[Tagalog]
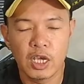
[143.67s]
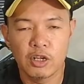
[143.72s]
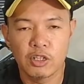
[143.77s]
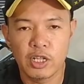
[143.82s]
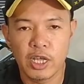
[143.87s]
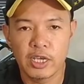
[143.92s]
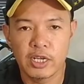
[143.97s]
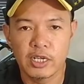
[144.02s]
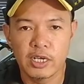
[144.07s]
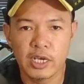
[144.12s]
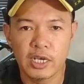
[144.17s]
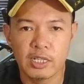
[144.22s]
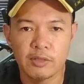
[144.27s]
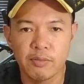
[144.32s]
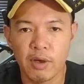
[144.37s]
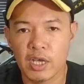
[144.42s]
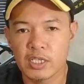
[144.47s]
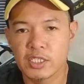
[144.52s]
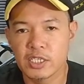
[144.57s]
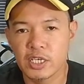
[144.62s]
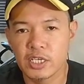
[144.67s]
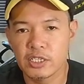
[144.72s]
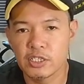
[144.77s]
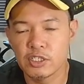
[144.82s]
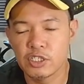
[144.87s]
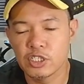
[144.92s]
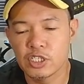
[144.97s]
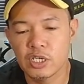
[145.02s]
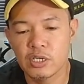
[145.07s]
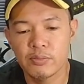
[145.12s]
Nagkaroon tayo ng unboxing and
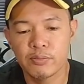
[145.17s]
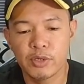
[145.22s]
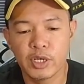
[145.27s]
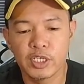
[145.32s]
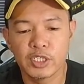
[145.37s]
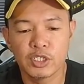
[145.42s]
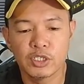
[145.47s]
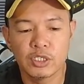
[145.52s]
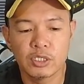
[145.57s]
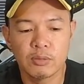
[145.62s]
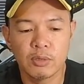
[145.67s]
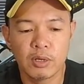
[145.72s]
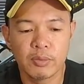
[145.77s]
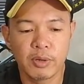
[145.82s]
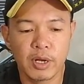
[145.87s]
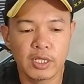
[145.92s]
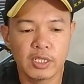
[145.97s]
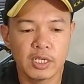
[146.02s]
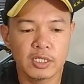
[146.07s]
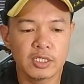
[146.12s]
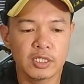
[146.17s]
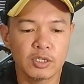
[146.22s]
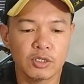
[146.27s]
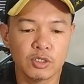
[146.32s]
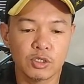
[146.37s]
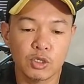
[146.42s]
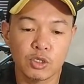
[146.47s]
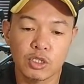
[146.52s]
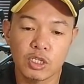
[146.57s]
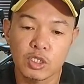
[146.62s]
initial impressions ng mga products na
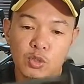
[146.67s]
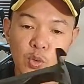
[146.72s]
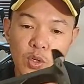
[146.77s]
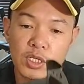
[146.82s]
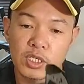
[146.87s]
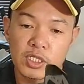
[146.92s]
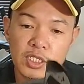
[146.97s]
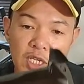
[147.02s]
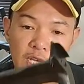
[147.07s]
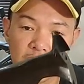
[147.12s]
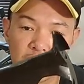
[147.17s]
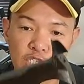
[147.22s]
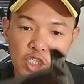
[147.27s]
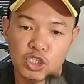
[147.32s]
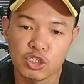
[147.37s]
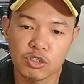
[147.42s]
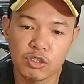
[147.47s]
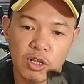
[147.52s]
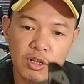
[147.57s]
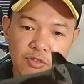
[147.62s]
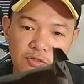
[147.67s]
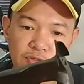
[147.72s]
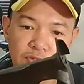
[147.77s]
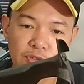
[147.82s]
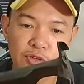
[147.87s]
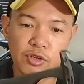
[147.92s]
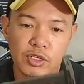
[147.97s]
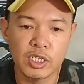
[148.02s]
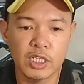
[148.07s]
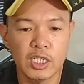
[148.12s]
yun. So this one is additional
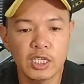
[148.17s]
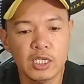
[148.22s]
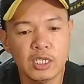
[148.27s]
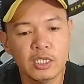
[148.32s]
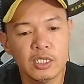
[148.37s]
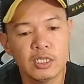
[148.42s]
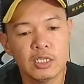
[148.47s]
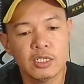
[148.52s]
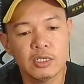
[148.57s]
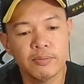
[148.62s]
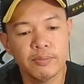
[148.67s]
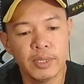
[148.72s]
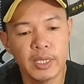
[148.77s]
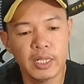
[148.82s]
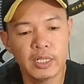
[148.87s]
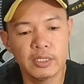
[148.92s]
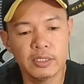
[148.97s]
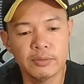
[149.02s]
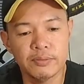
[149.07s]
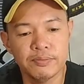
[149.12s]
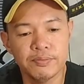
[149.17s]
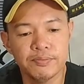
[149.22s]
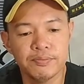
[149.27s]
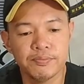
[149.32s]
for the build.